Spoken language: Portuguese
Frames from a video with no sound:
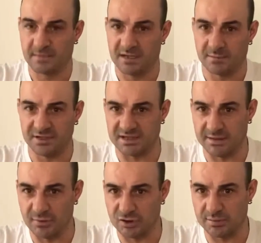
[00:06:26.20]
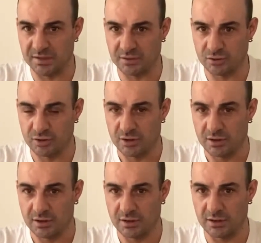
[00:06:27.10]
Pois é, meus amigos,
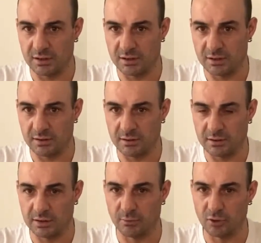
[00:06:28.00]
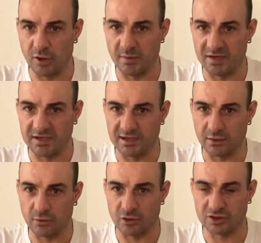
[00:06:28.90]
eu, eh, meu nome é Daniel
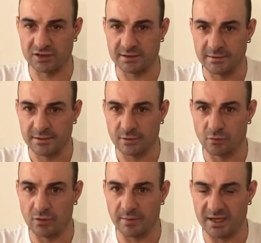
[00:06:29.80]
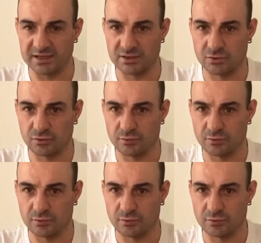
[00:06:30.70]
Costa, um abraço